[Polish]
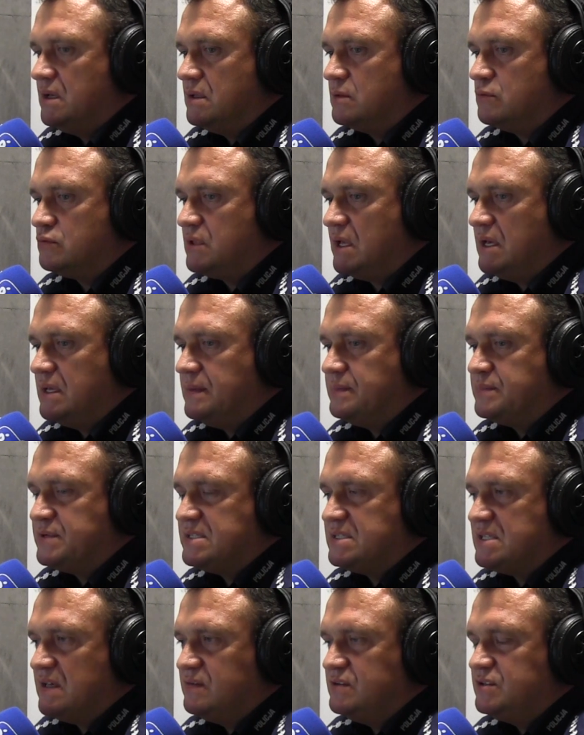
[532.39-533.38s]
E, tutaj
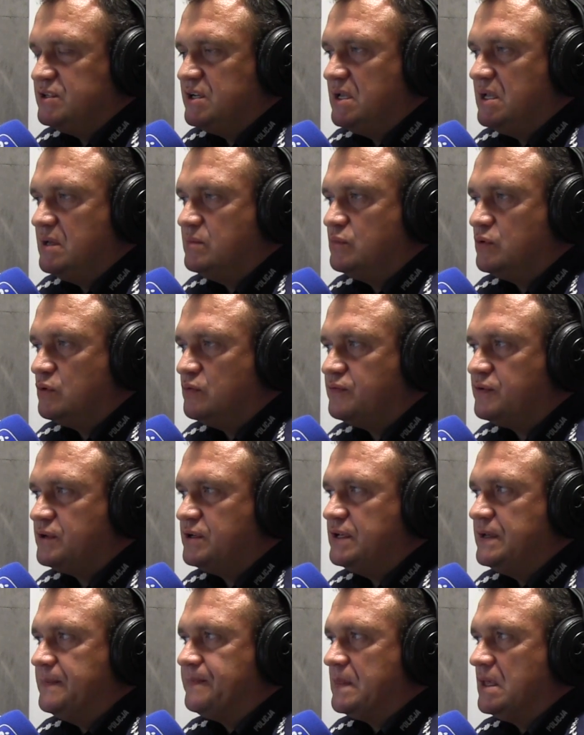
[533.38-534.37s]
przedstawiciele
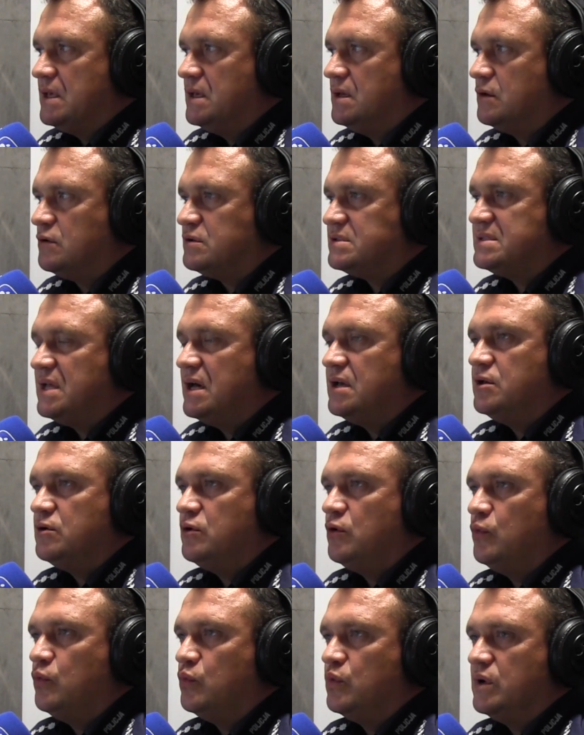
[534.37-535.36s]
Mrówki e,
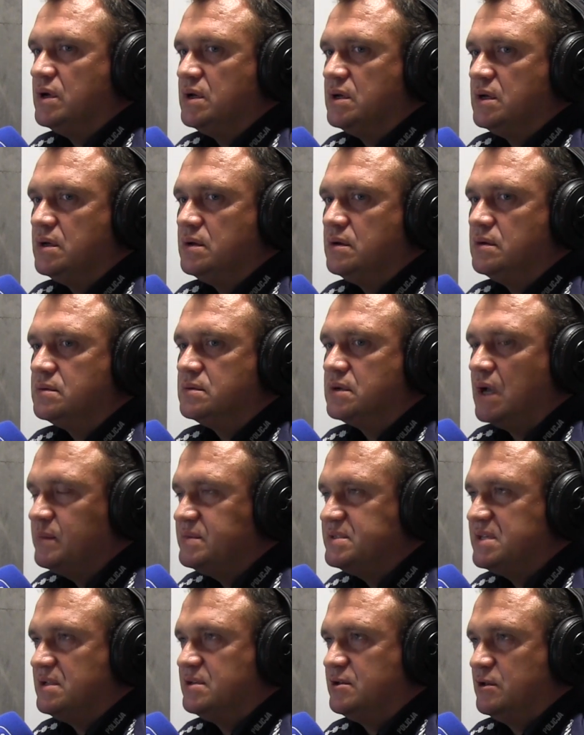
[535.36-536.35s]
rozdają e,
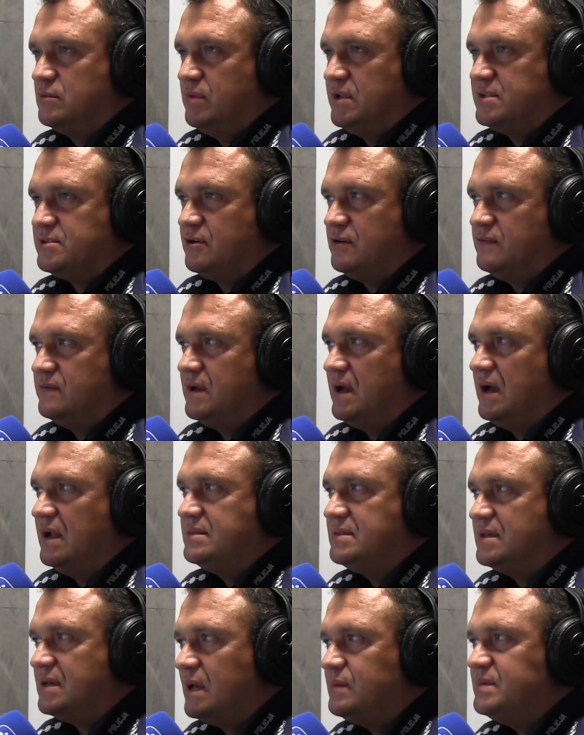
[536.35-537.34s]
kamizelki odblaskowe,
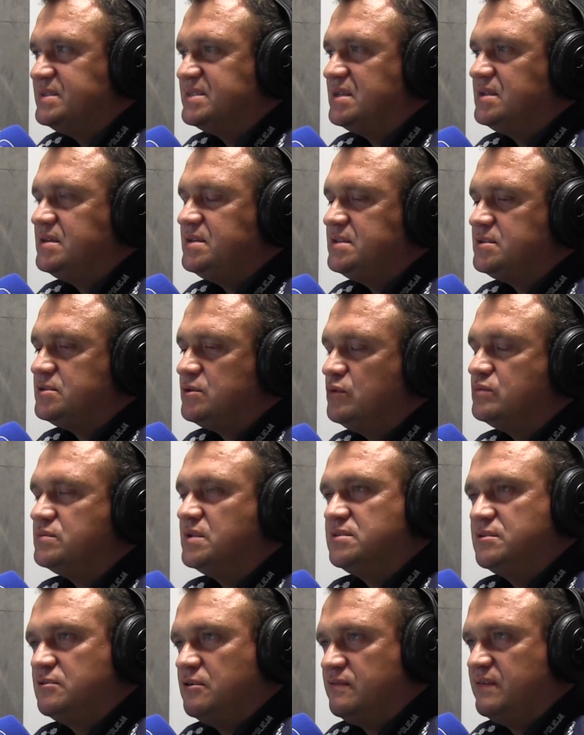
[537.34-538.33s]
ale te kamizelki są
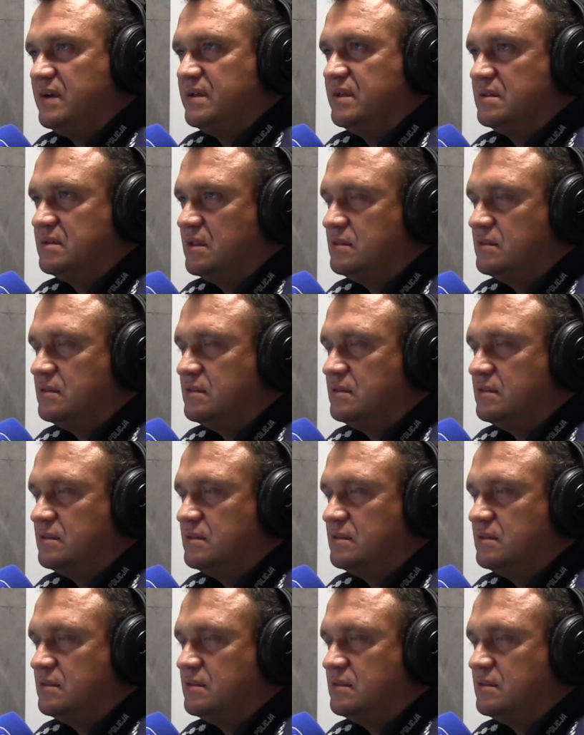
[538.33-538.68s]
dedykowane.